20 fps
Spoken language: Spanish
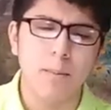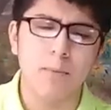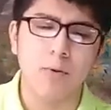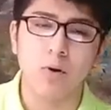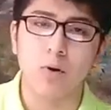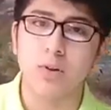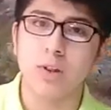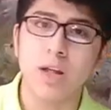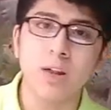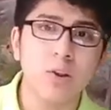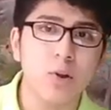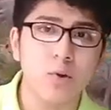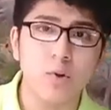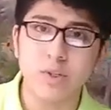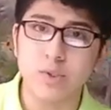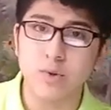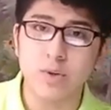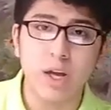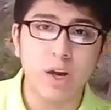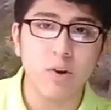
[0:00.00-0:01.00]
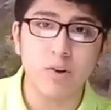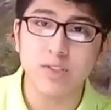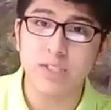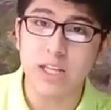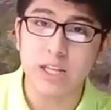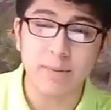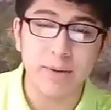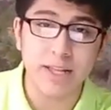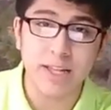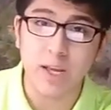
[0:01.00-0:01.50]
Por lo tanto, no es una
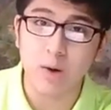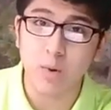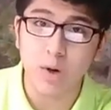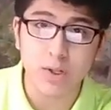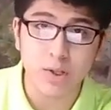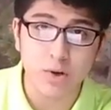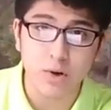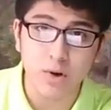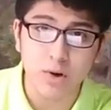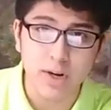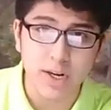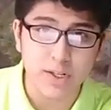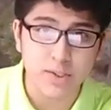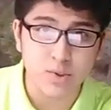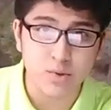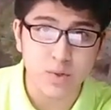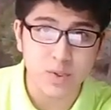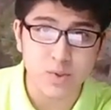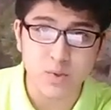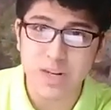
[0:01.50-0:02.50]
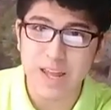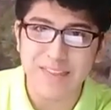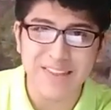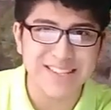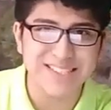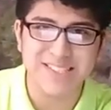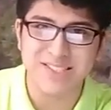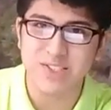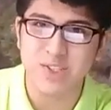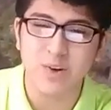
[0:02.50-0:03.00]
cosa de 24 horas, no es una
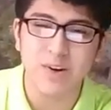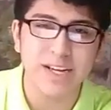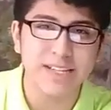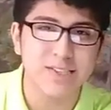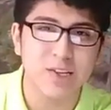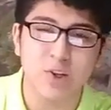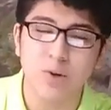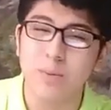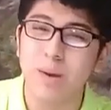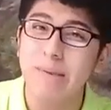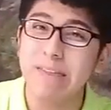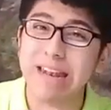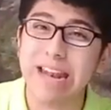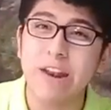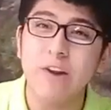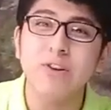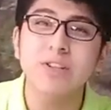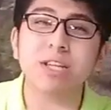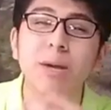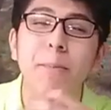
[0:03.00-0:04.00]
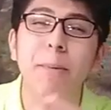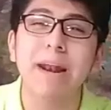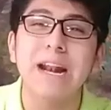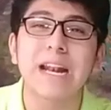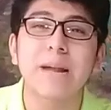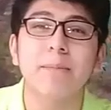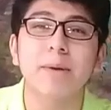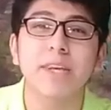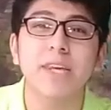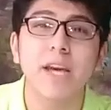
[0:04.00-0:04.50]
decisión que se toma de la noche
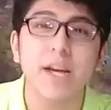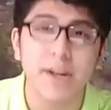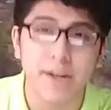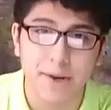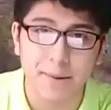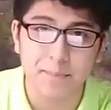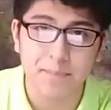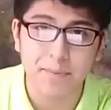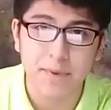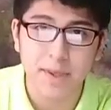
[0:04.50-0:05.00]
para la mañana.